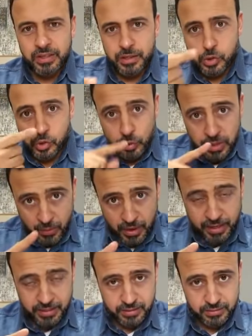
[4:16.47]
السنه
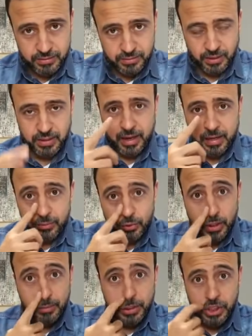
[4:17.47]
وحي احنا
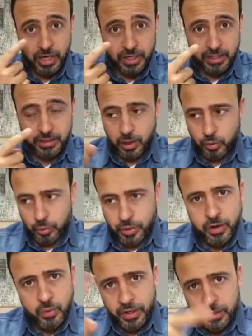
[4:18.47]
علمونا المشايخ كده
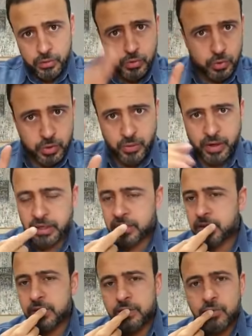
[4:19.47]
القران وحي والسنه وحي
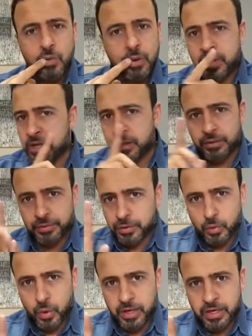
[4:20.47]
وما
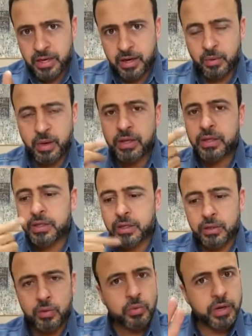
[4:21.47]
ينطق عن الهوى
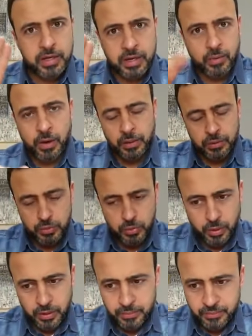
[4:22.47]
إن هو إلا وحي
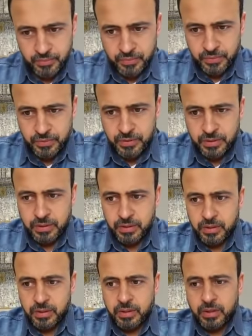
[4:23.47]
يوحى
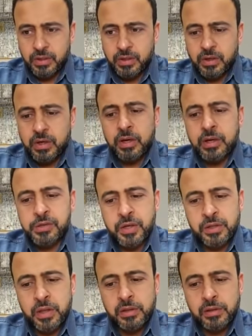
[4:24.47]
قال
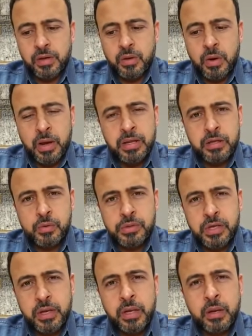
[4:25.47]
صلى الله عليه
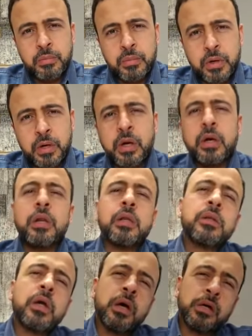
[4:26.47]
وسلم قال
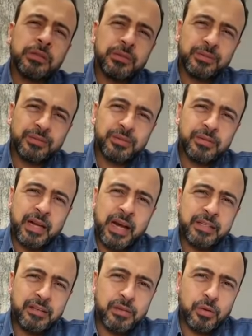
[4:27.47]
الله في
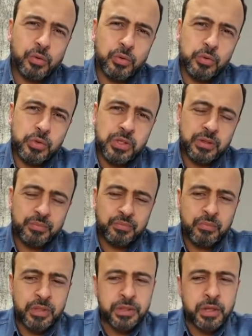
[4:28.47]
الحديث القدسي
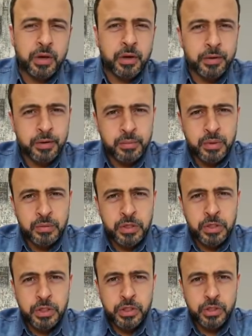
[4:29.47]
من تقرب
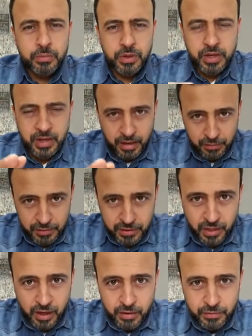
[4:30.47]
مني شبرا أنا عارف إن
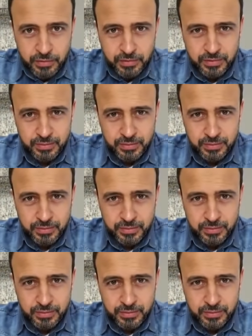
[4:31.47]
أنت حافظ